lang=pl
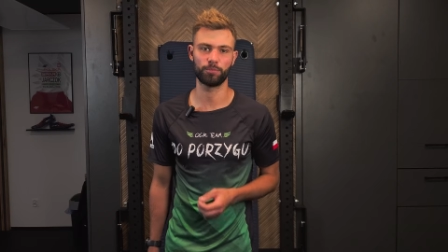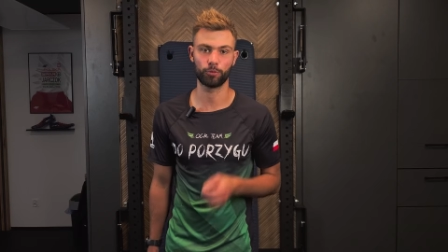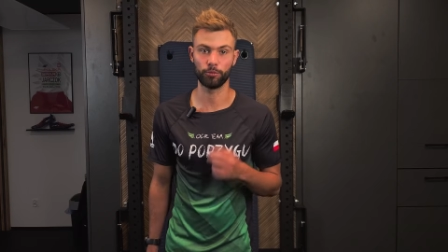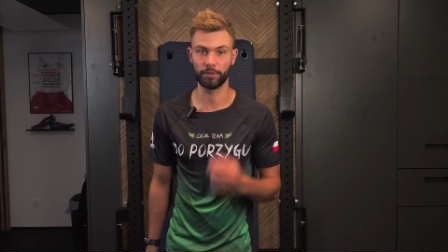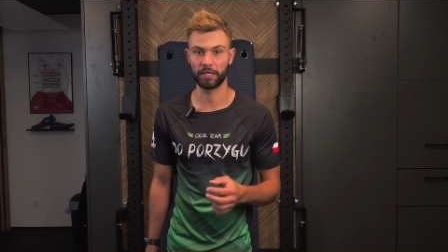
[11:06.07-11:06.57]

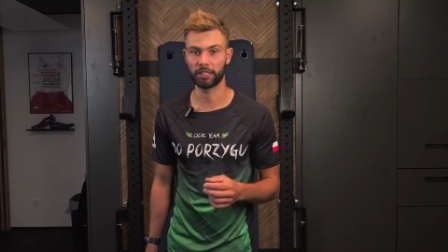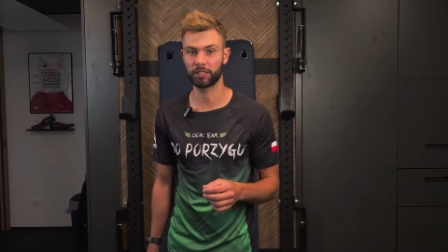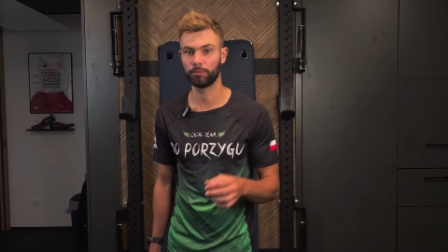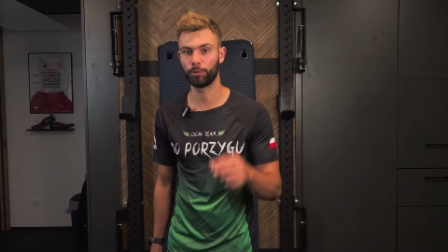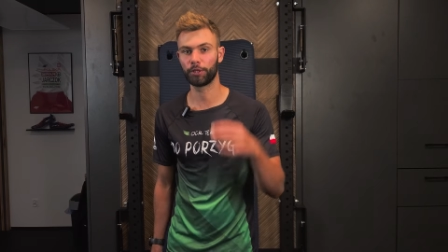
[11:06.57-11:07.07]
szybko
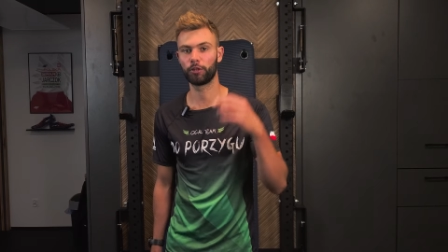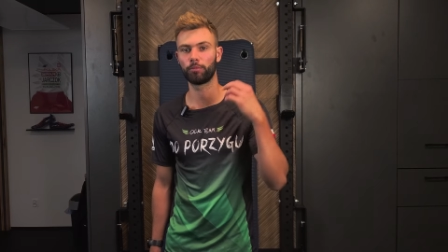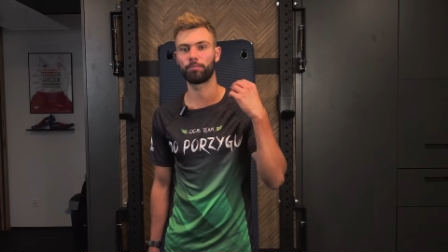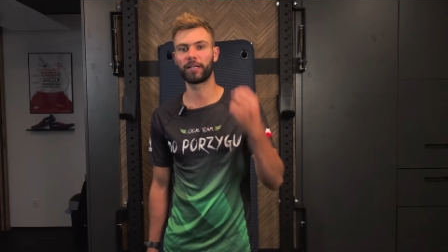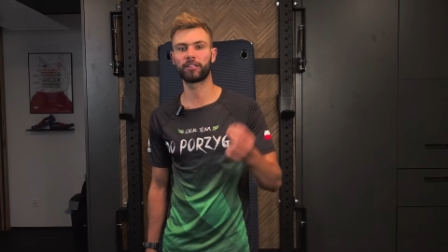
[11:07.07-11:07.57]
biegać, bo
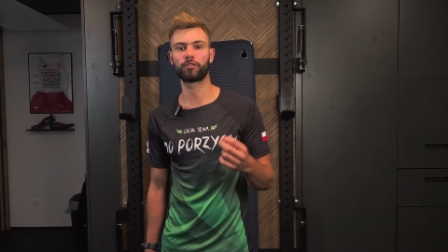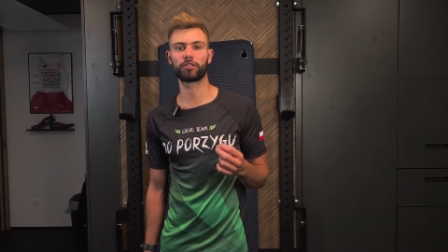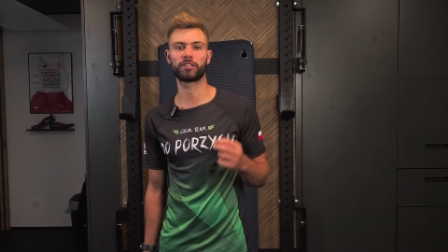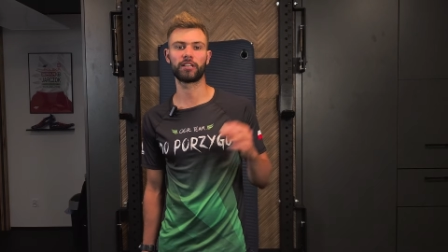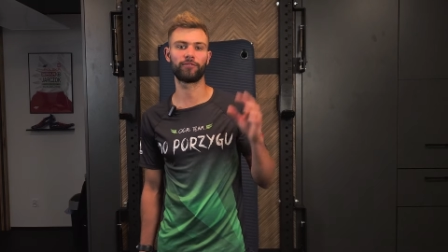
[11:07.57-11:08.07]
jego
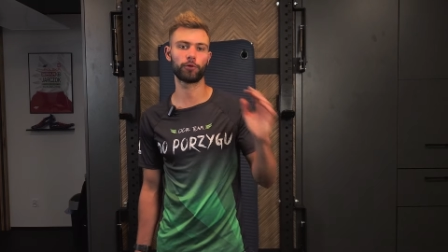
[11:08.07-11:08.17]
prędkość na